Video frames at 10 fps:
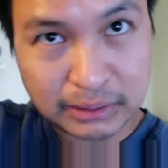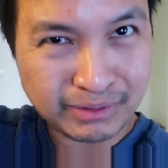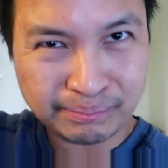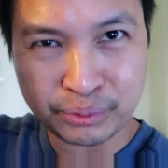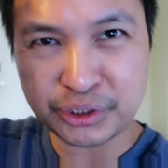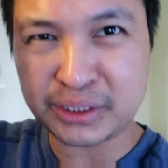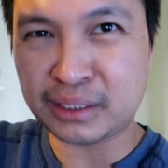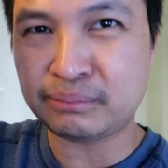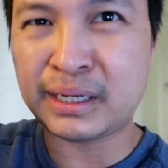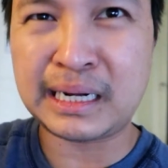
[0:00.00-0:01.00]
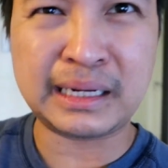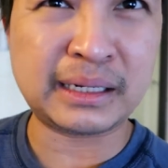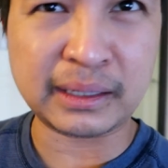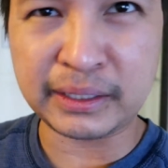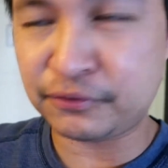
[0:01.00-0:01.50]
siya mag-push ng mga
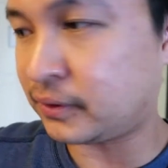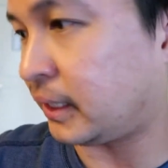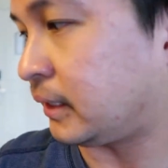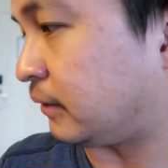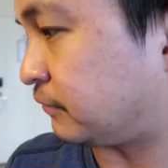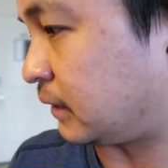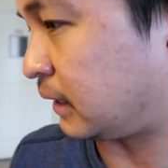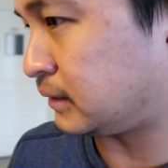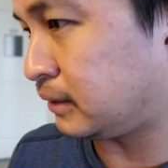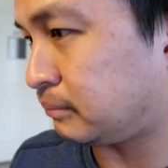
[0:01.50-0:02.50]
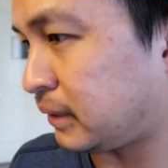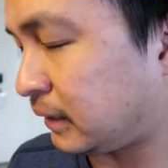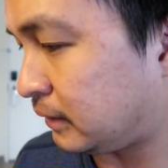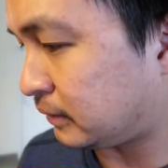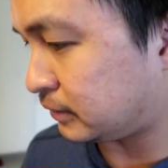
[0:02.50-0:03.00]
gift card, gift card. Kasi may
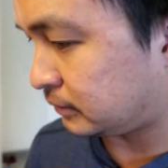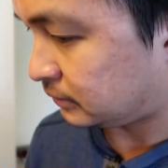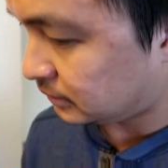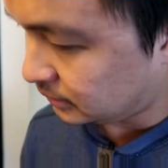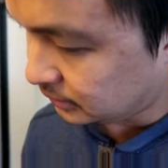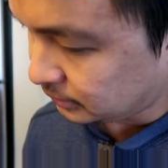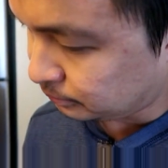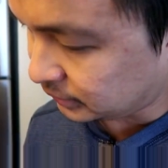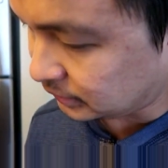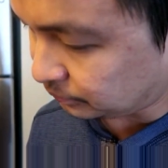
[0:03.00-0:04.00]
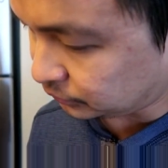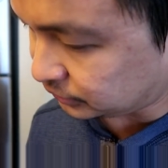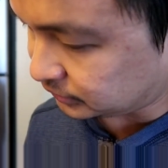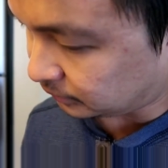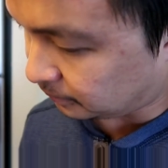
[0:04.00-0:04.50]
maikling preceptorship. Dear